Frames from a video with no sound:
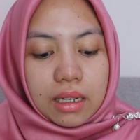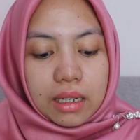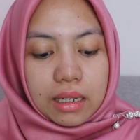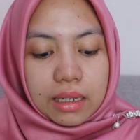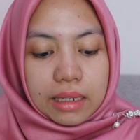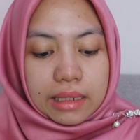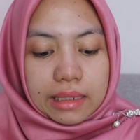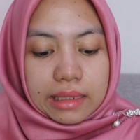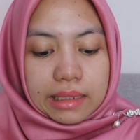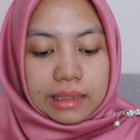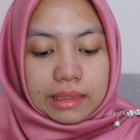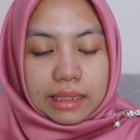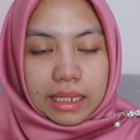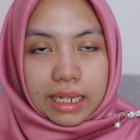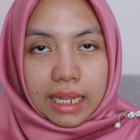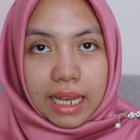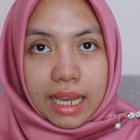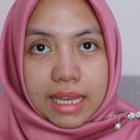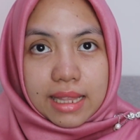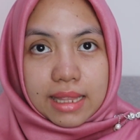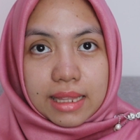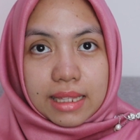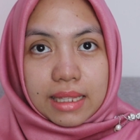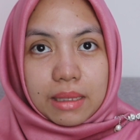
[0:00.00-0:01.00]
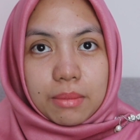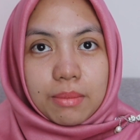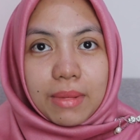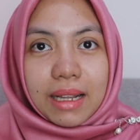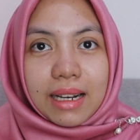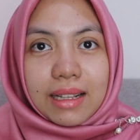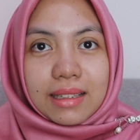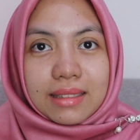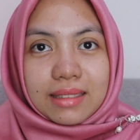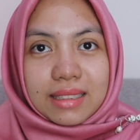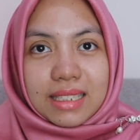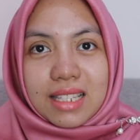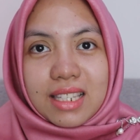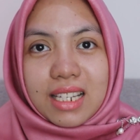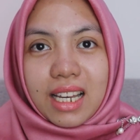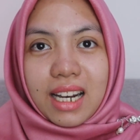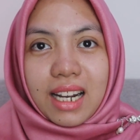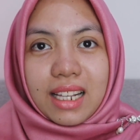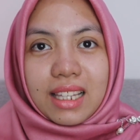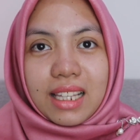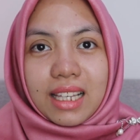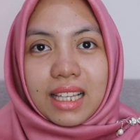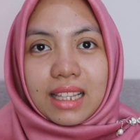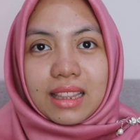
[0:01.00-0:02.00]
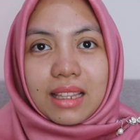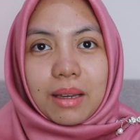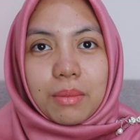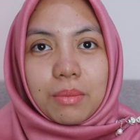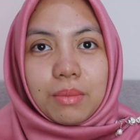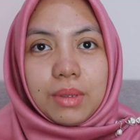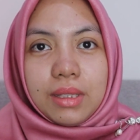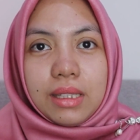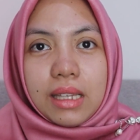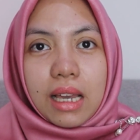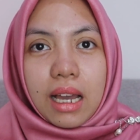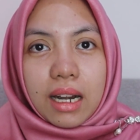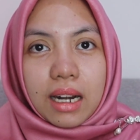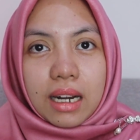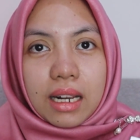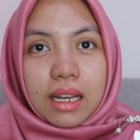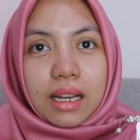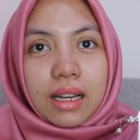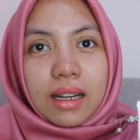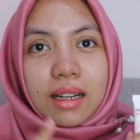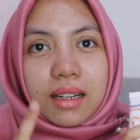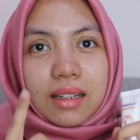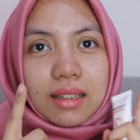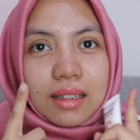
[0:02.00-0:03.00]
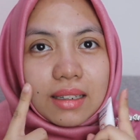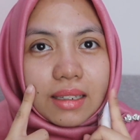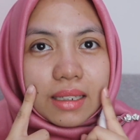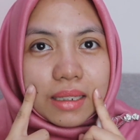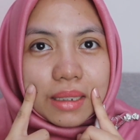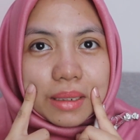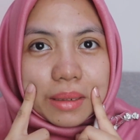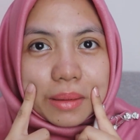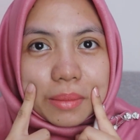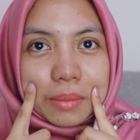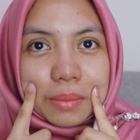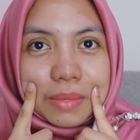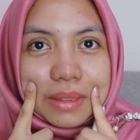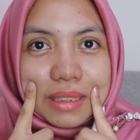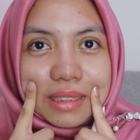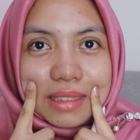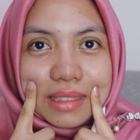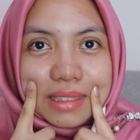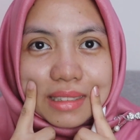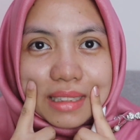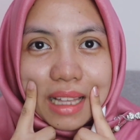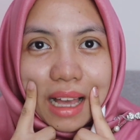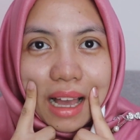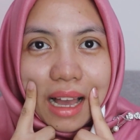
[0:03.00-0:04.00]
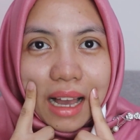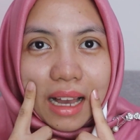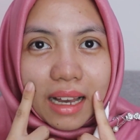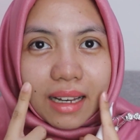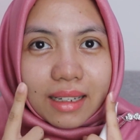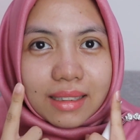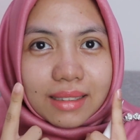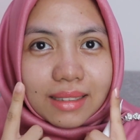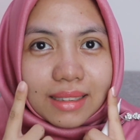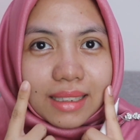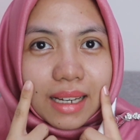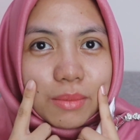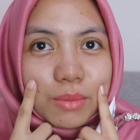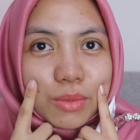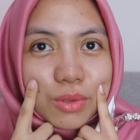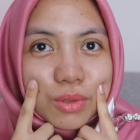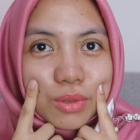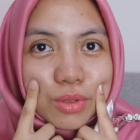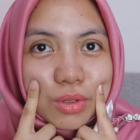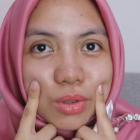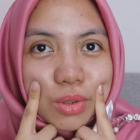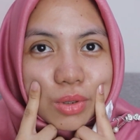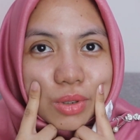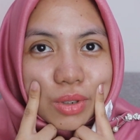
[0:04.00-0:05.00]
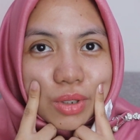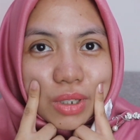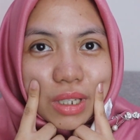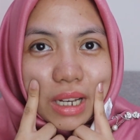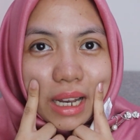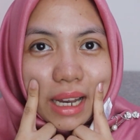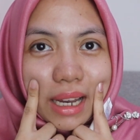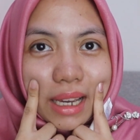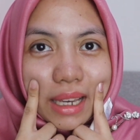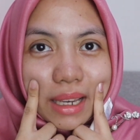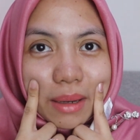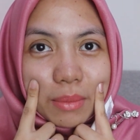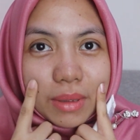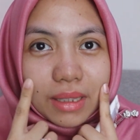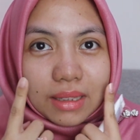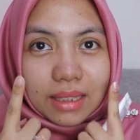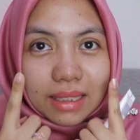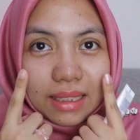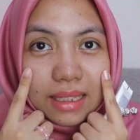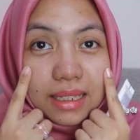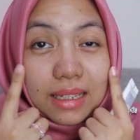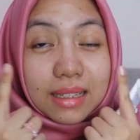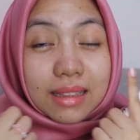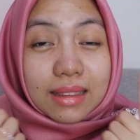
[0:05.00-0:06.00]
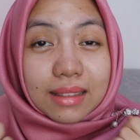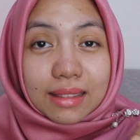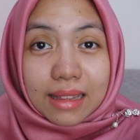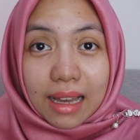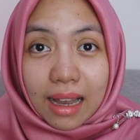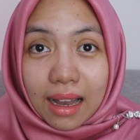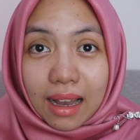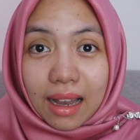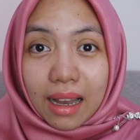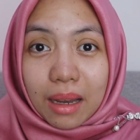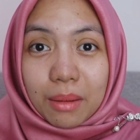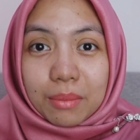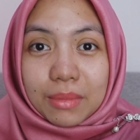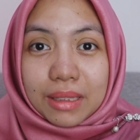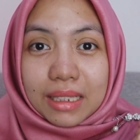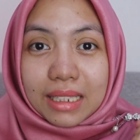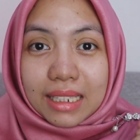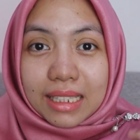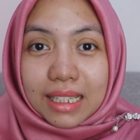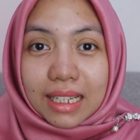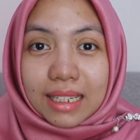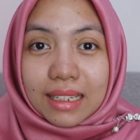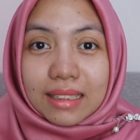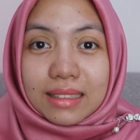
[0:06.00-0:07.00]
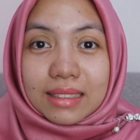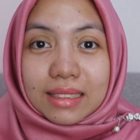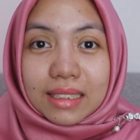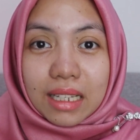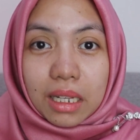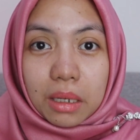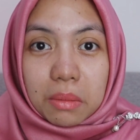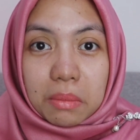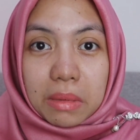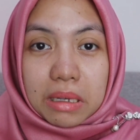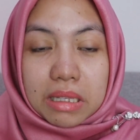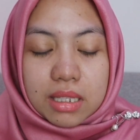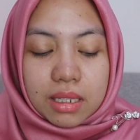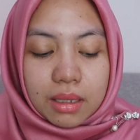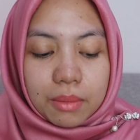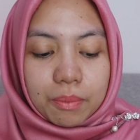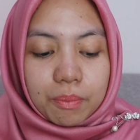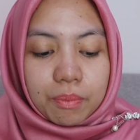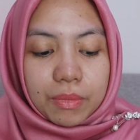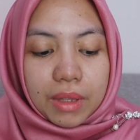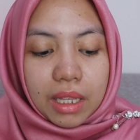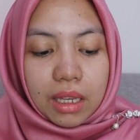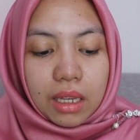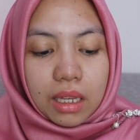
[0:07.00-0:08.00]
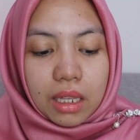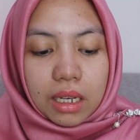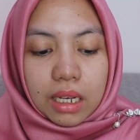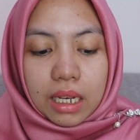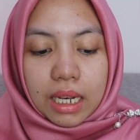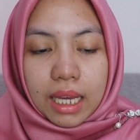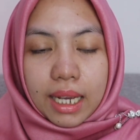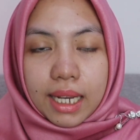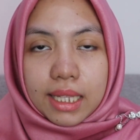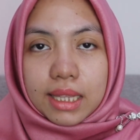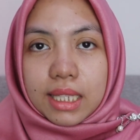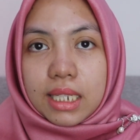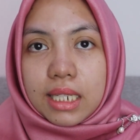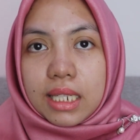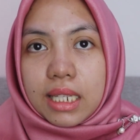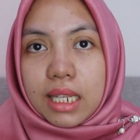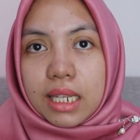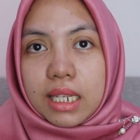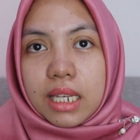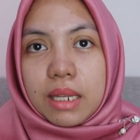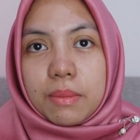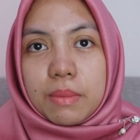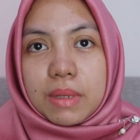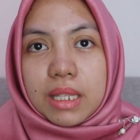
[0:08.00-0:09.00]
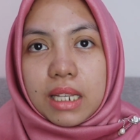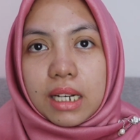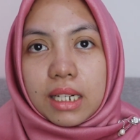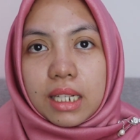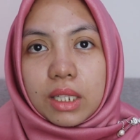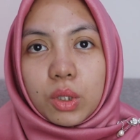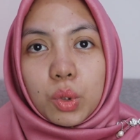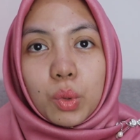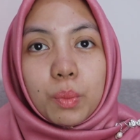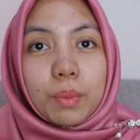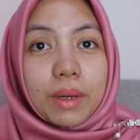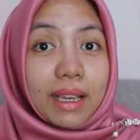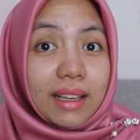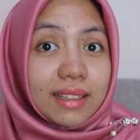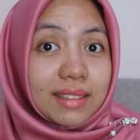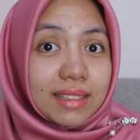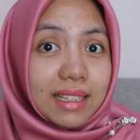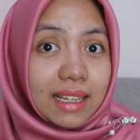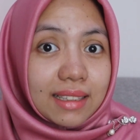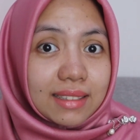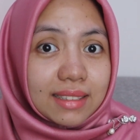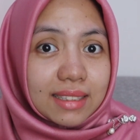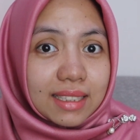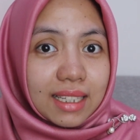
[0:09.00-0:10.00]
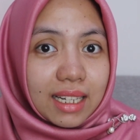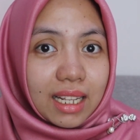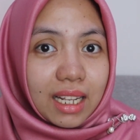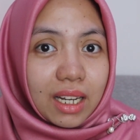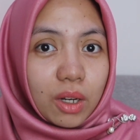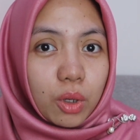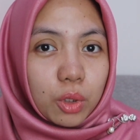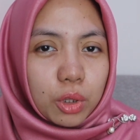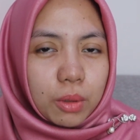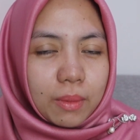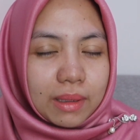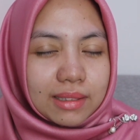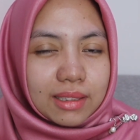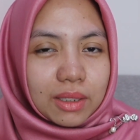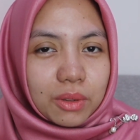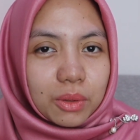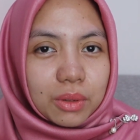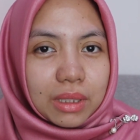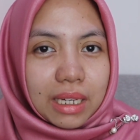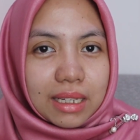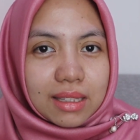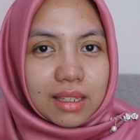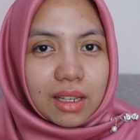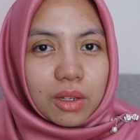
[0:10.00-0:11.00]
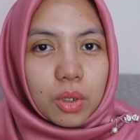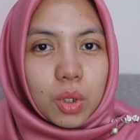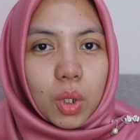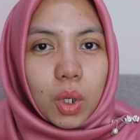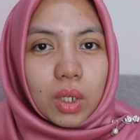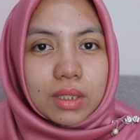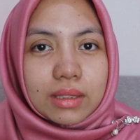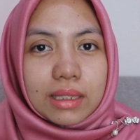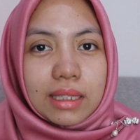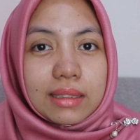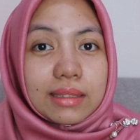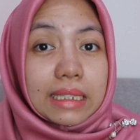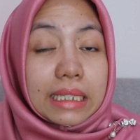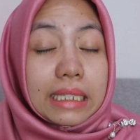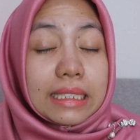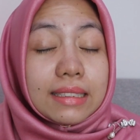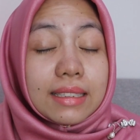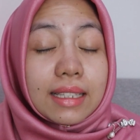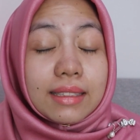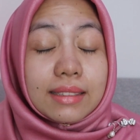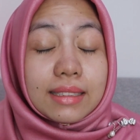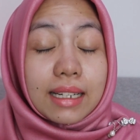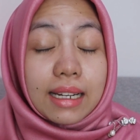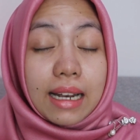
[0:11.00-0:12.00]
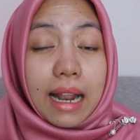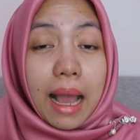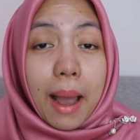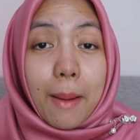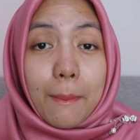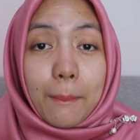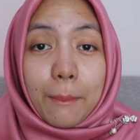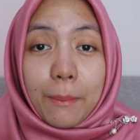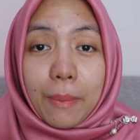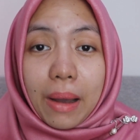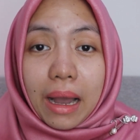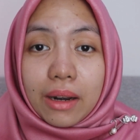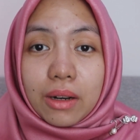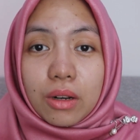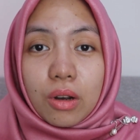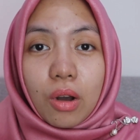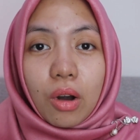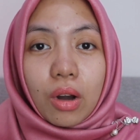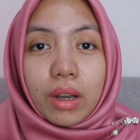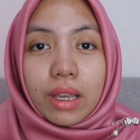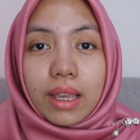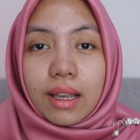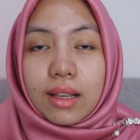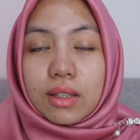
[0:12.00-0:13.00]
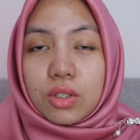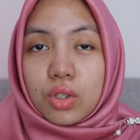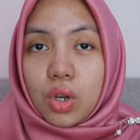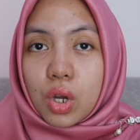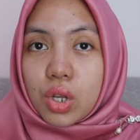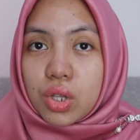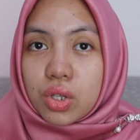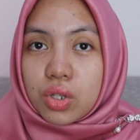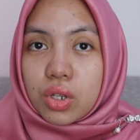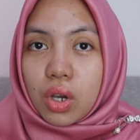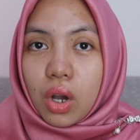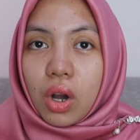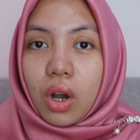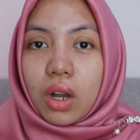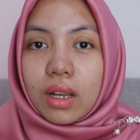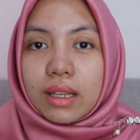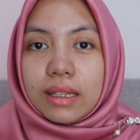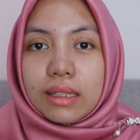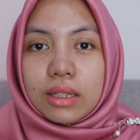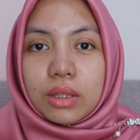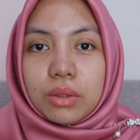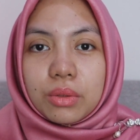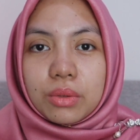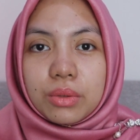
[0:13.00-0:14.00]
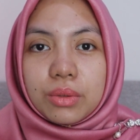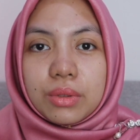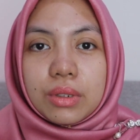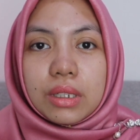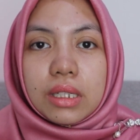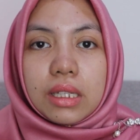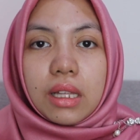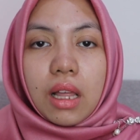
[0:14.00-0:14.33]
uh, terkait gimana sih caranya kita biar um, bisa nggak muncul kayak bintik hitam, milia dan segala macam nah kata dia dia menyarankan tuh pakai sunscreen otomatis aku tanya dong sunscreen sunscreen apa dok yang cocok gitu